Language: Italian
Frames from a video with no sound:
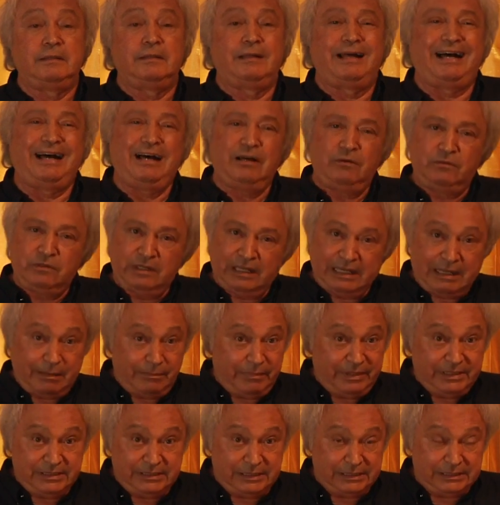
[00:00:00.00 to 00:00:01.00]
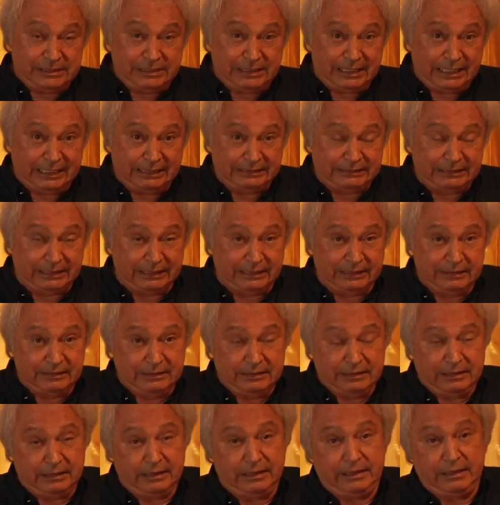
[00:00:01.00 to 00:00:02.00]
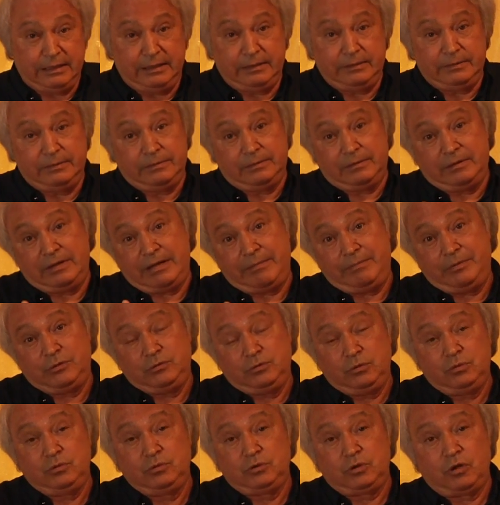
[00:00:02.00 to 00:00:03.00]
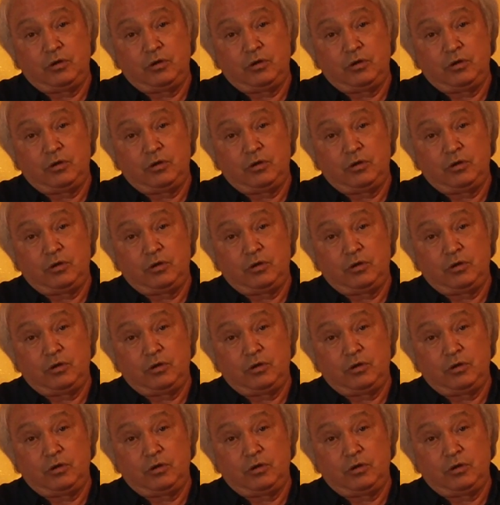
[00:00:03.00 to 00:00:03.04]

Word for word: Ha una gamba ingessata, e non ha potuto,